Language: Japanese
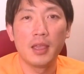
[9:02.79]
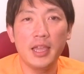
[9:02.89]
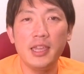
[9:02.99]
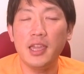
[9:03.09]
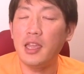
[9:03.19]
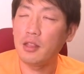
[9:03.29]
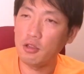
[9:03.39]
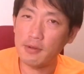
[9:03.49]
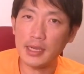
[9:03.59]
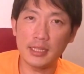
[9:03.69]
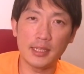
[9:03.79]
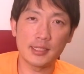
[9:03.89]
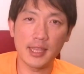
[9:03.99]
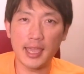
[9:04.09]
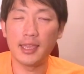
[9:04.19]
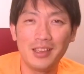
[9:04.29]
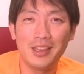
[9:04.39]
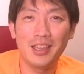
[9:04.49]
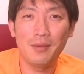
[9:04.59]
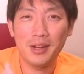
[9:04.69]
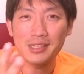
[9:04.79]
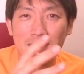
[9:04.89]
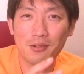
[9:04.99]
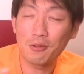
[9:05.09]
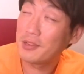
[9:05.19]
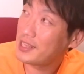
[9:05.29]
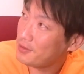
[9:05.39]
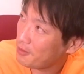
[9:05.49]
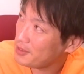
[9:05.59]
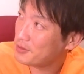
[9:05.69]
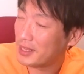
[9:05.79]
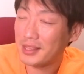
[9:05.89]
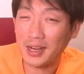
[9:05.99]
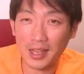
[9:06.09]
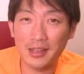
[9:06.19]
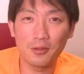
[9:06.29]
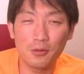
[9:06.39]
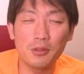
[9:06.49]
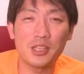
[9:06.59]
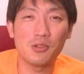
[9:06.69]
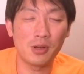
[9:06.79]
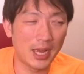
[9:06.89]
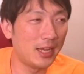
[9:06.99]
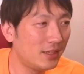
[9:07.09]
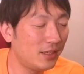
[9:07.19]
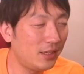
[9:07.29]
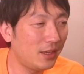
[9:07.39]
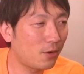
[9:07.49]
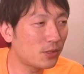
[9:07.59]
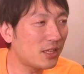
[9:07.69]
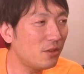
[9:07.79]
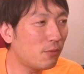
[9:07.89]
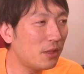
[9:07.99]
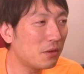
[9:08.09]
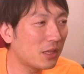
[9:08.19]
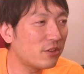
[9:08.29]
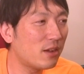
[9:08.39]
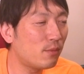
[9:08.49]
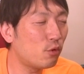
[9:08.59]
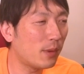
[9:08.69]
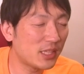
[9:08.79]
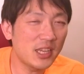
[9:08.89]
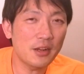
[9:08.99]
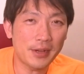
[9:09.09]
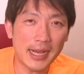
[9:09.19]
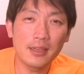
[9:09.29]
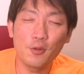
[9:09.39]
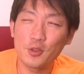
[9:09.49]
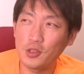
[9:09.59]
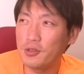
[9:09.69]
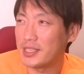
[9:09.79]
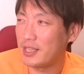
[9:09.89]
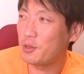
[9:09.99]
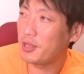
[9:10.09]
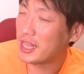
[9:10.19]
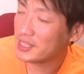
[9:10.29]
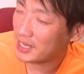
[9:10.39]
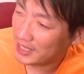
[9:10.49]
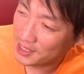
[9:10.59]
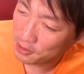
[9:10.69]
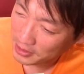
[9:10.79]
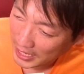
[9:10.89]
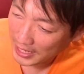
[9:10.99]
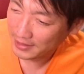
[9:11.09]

はい、というわけでですね、皆さんこのセットリストだったらどうでしょうか。古参のファンの方はもう間違いなく発狂するようなセットリなんじゃないでしょうか。